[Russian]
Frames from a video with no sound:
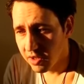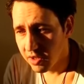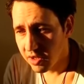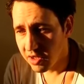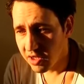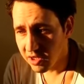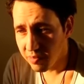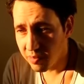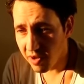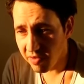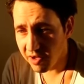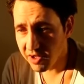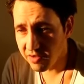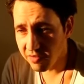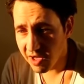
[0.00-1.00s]
И дед
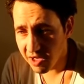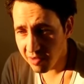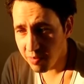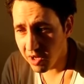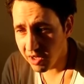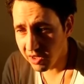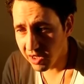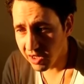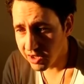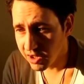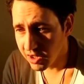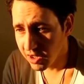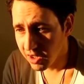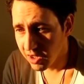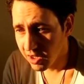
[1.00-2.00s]
поверх своих
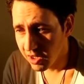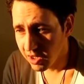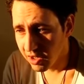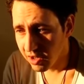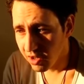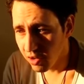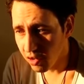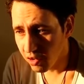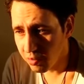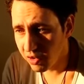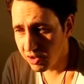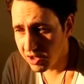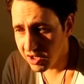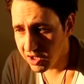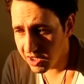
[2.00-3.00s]
поклаж, хоть
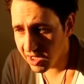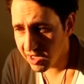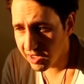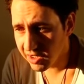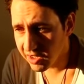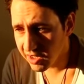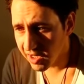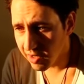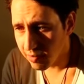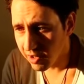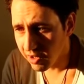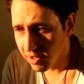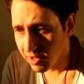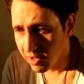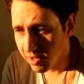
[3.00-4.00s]
был не сильный самый,
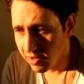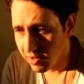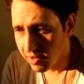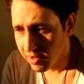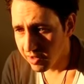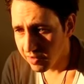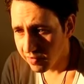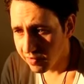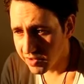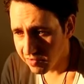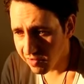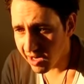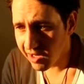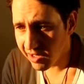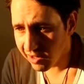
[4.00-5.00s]

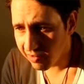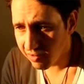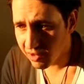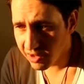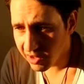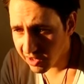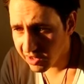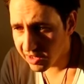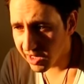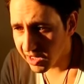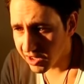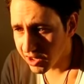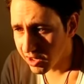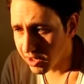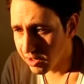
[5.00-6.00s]
взвалил его и на
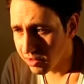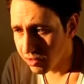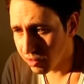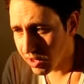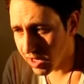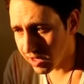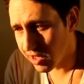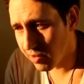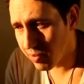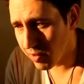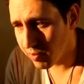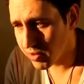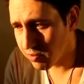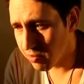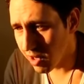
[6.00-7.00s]
этаж, туда, где
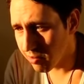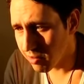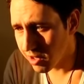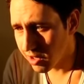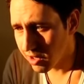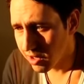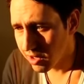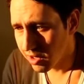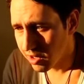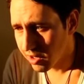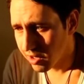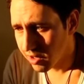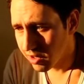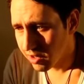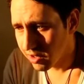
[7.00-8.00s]
папа с мамой,
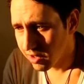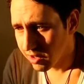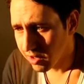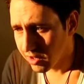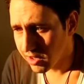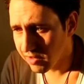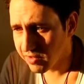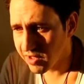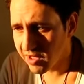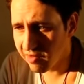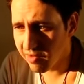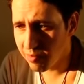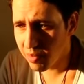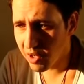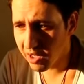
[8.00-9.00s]
где
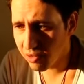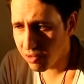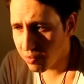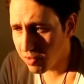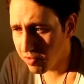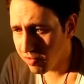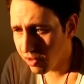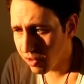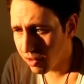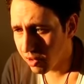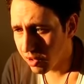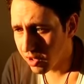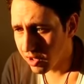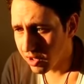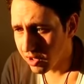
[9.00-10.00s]
взрывом балку
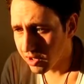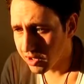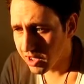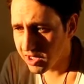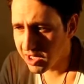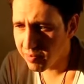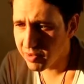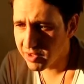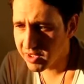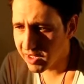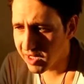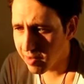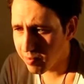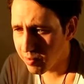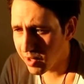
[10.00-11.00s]
повело, где теплится
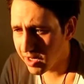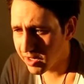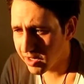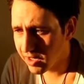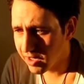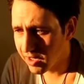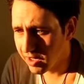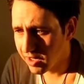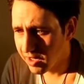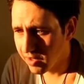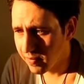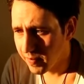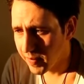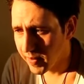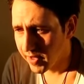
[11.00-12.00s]
лампада.
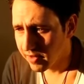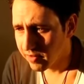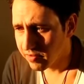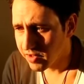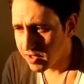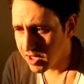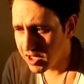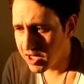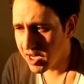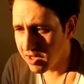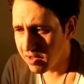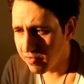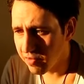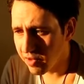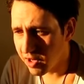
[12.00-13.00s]

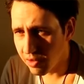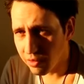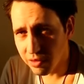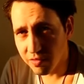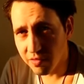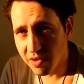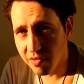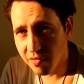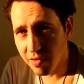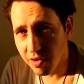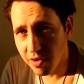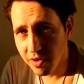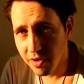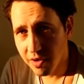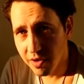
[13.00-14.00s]
Встречайте фрау
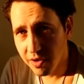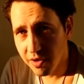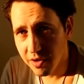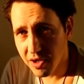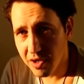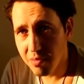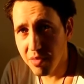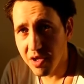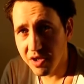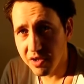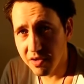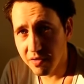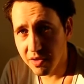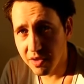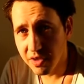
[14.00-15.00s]
своего,
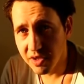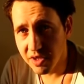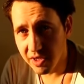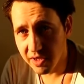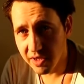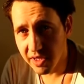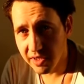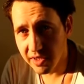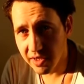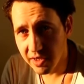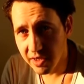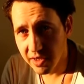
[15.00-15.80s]
немецкого солдата.